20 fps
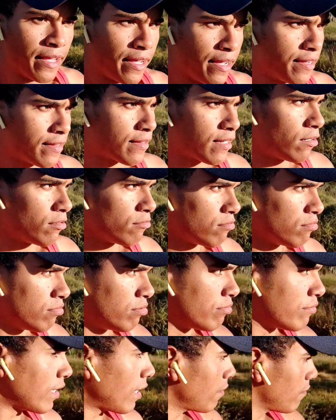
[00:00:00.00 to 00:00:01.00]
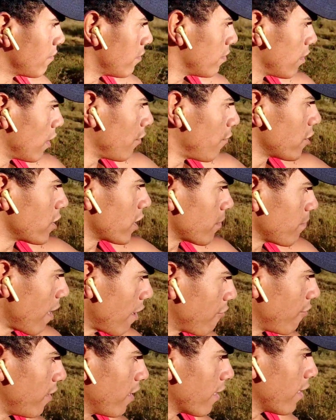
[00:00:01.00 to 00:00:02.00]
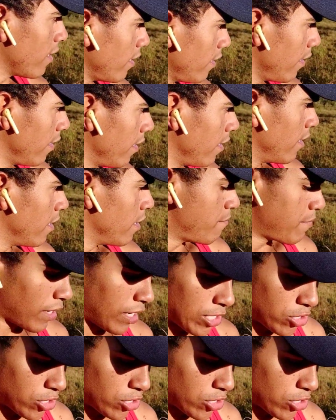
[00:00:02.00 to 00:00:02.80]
Então, né, dando a volta aqui minha filha aqui, minha